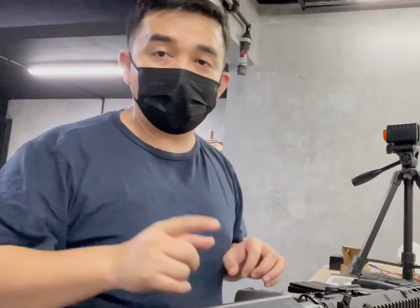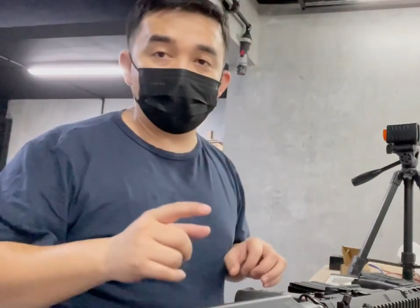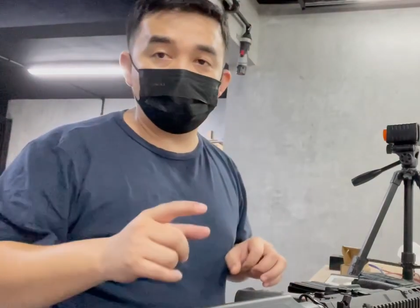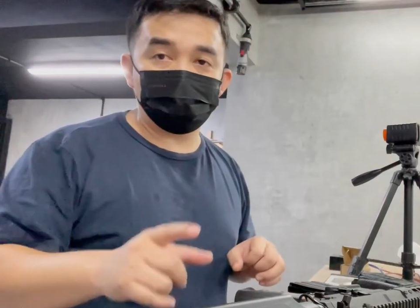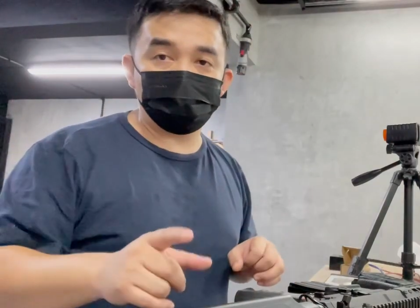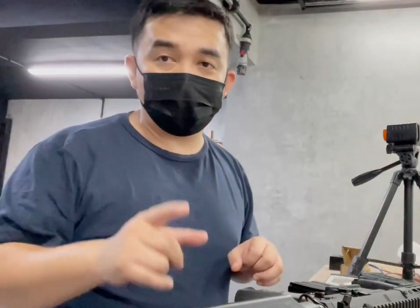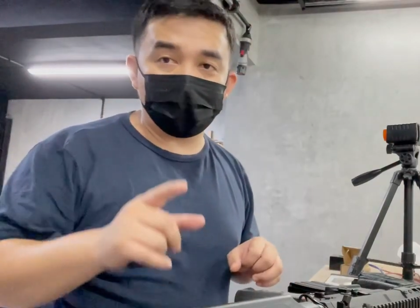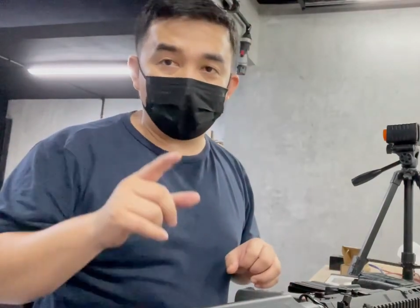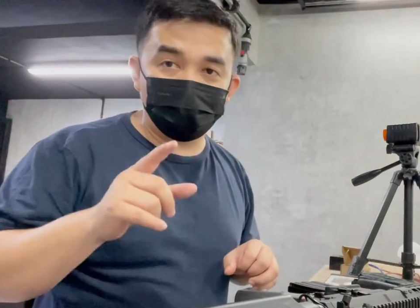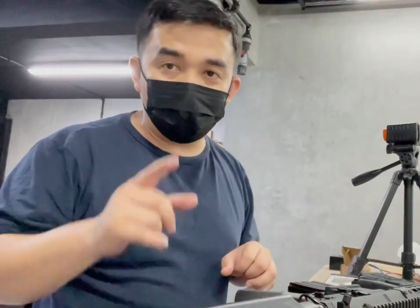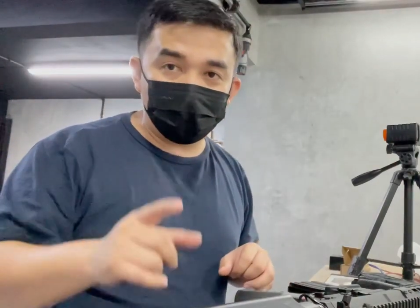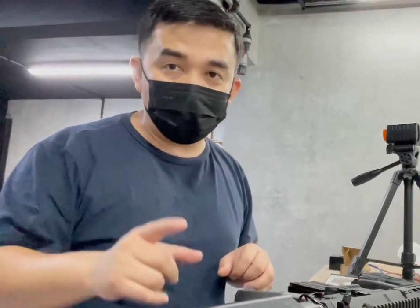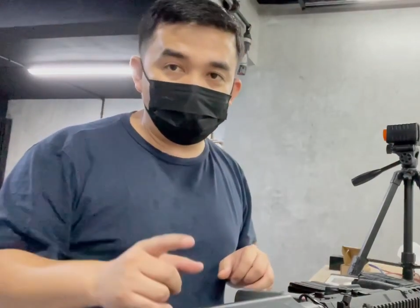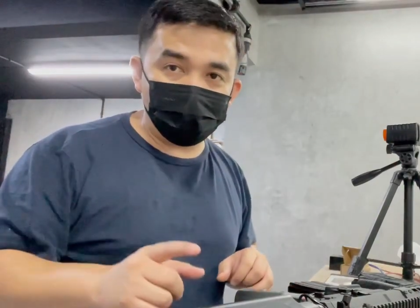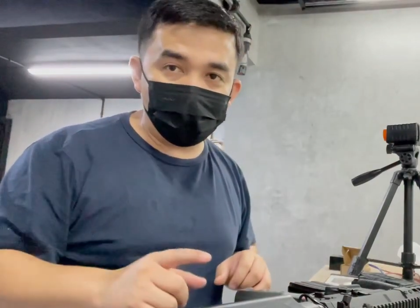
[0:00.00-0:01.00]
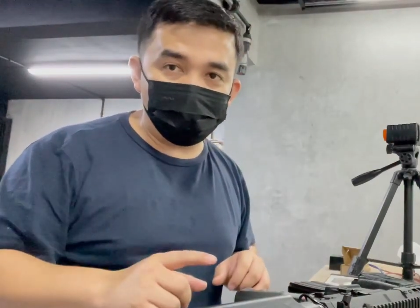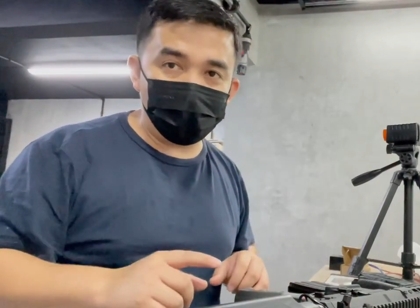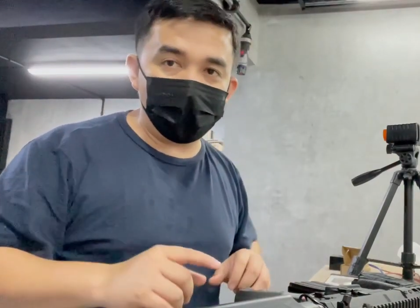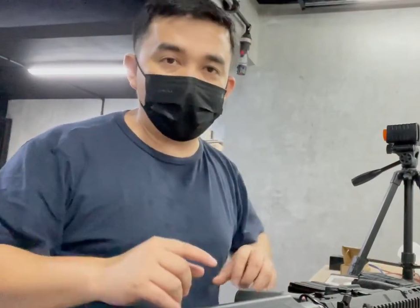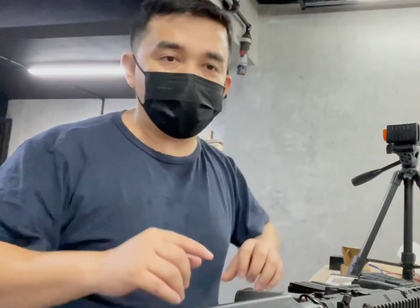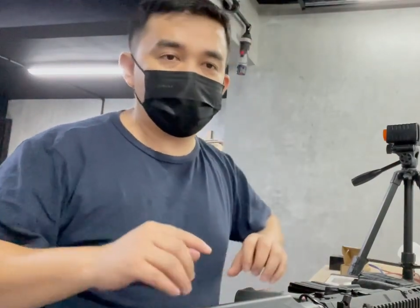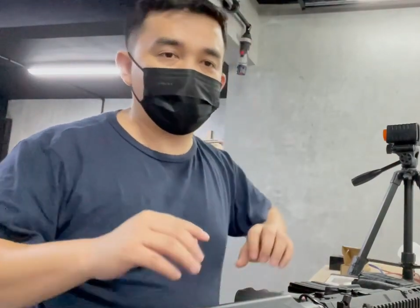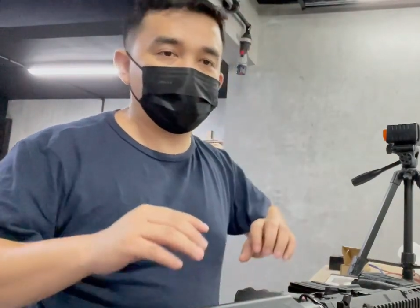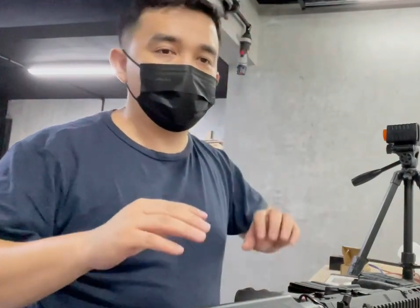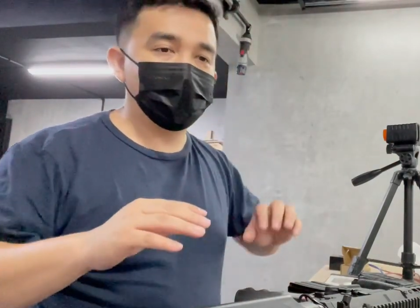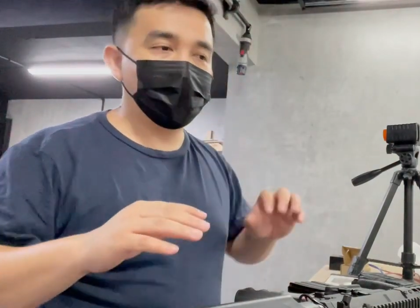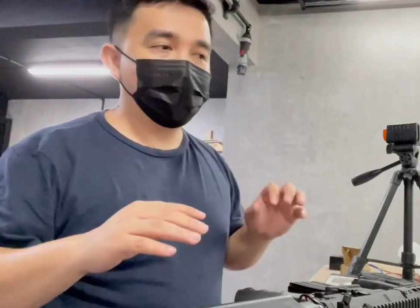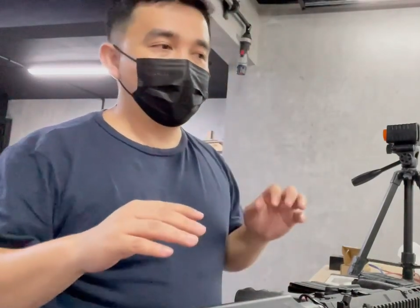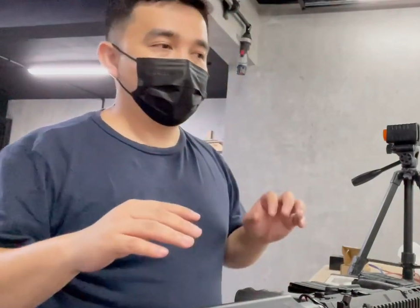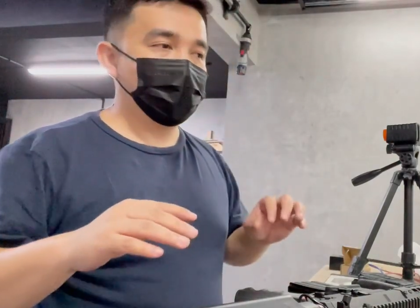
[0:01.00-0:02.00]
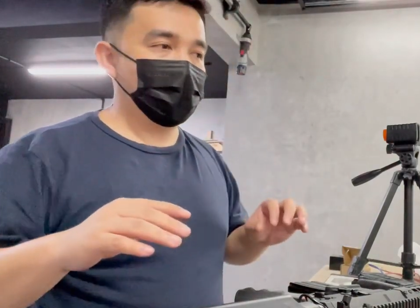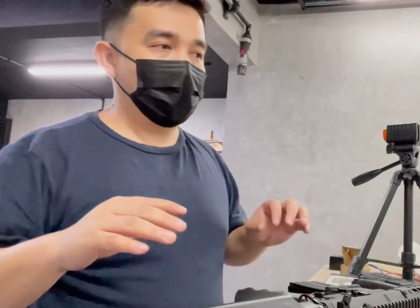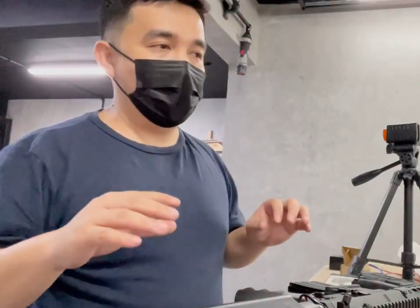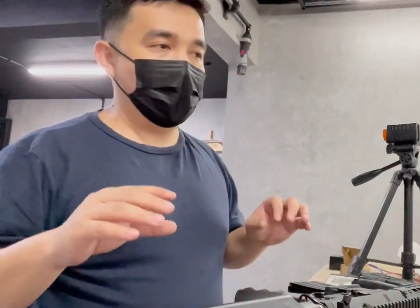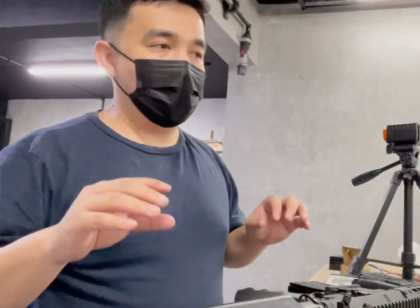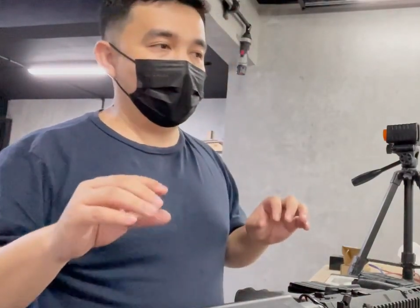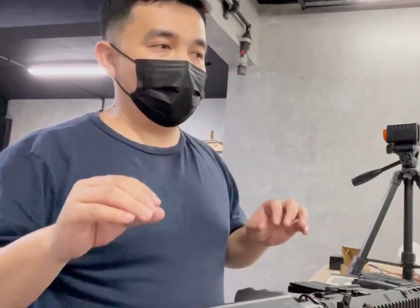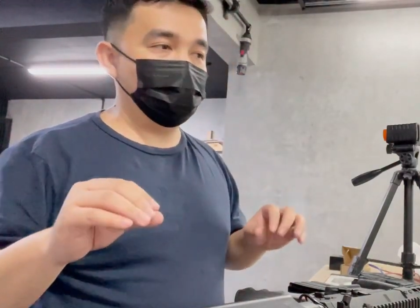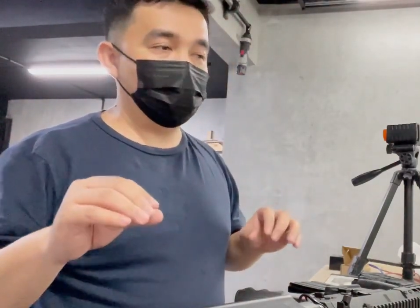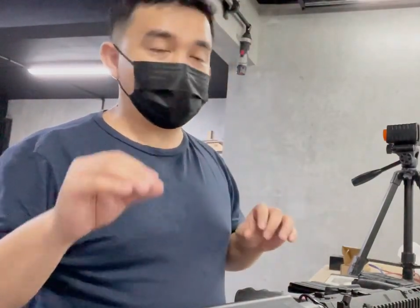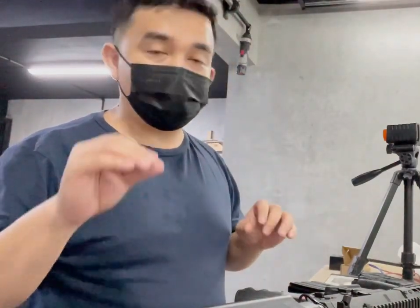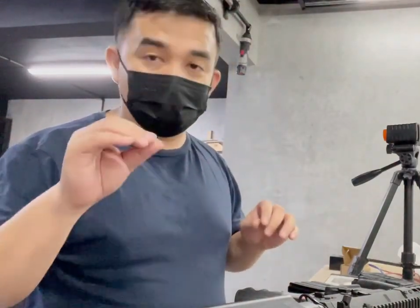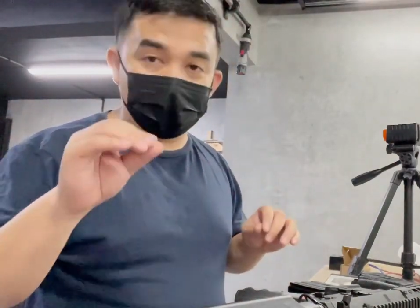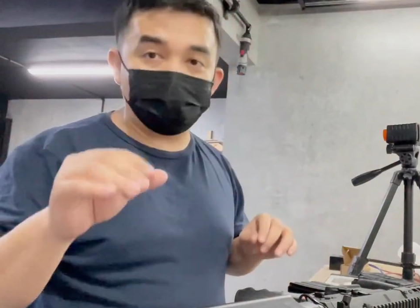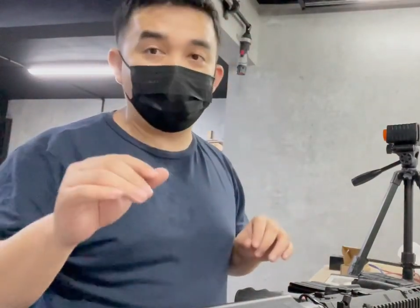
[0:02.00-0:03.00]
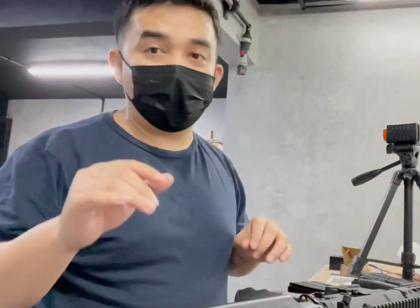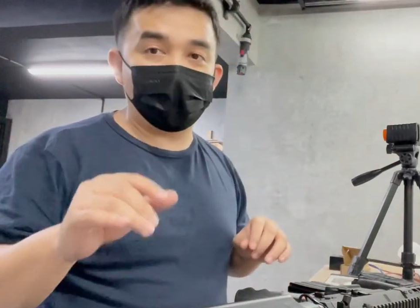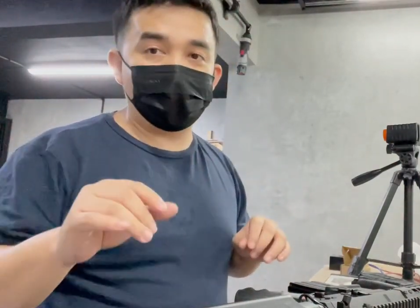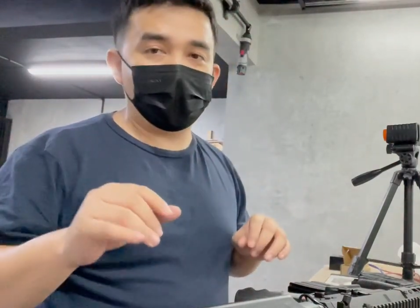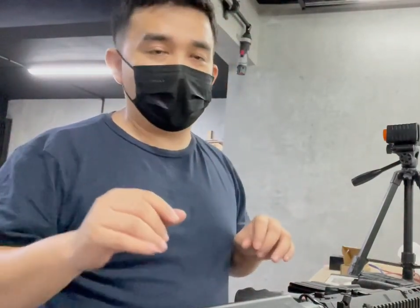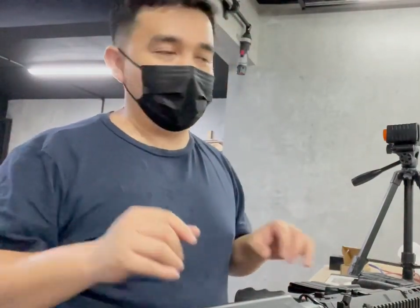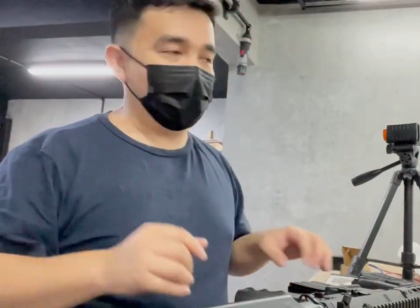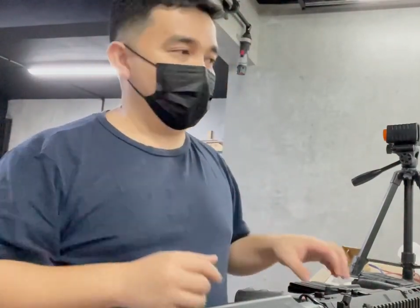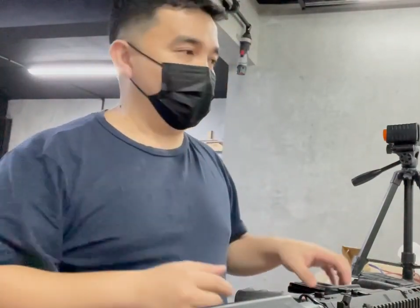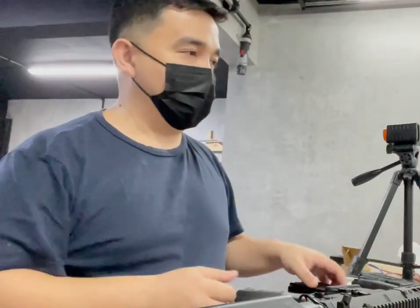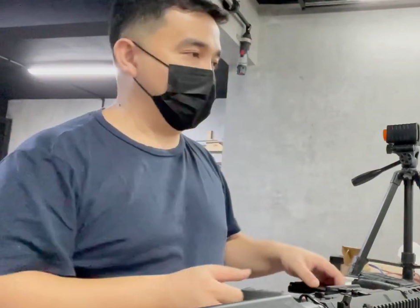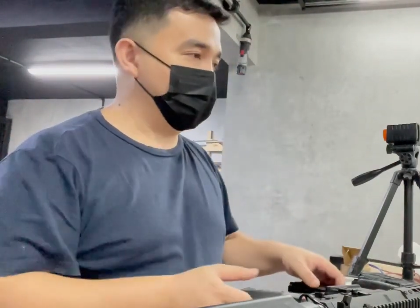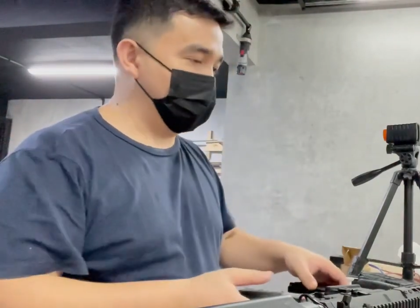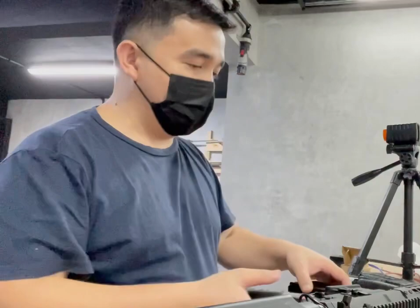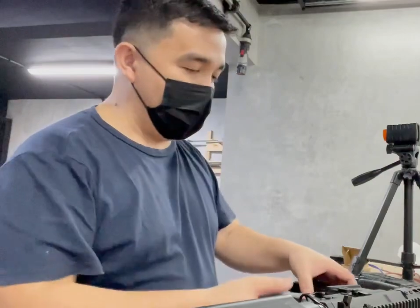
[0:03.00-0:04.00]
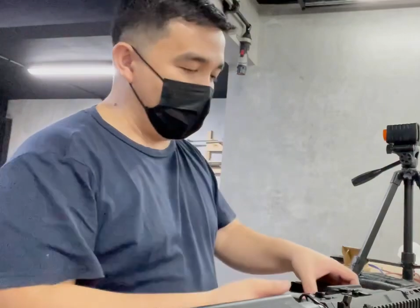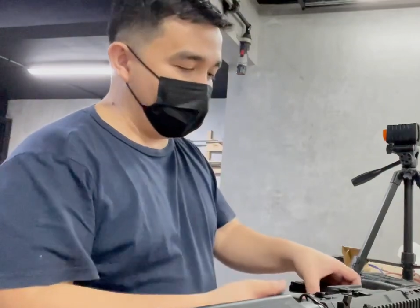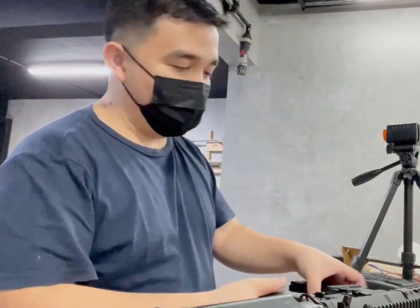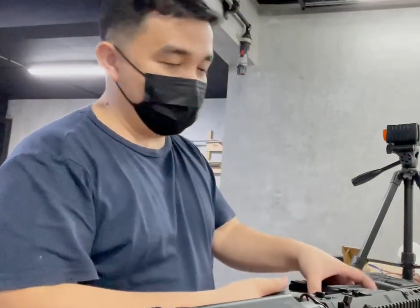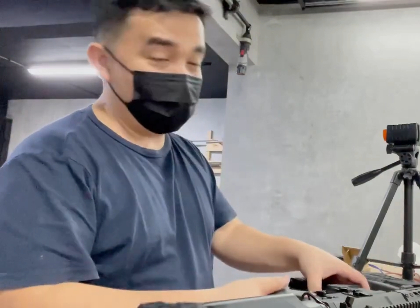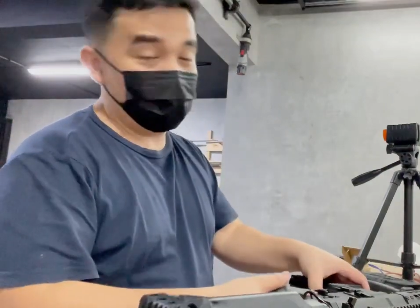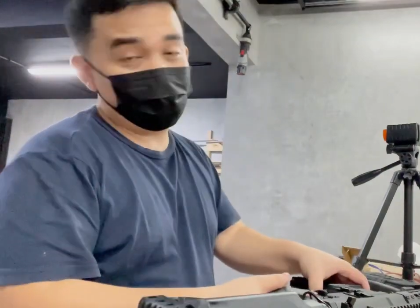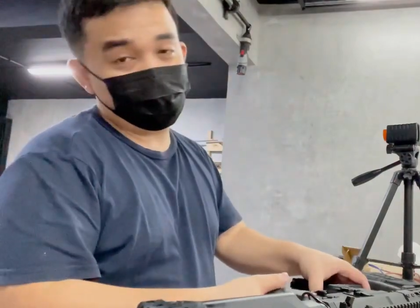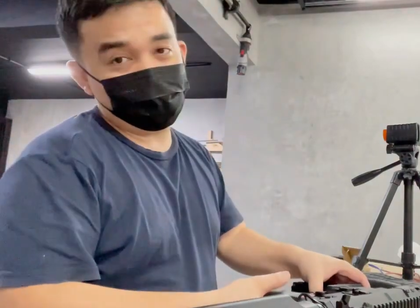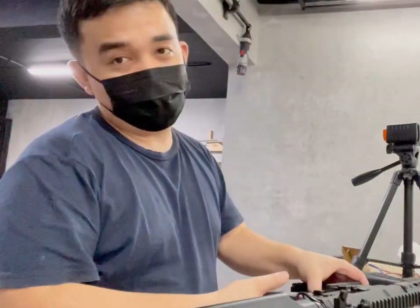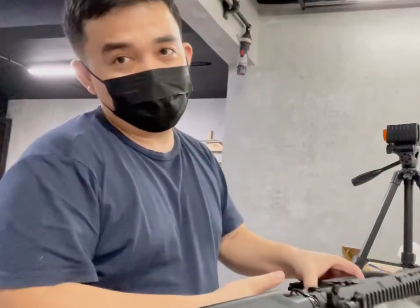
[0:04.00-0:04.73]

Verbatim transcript: rin to sa regular BBs, uh, ah, yung Spitfire niya lang. Okay, wala yung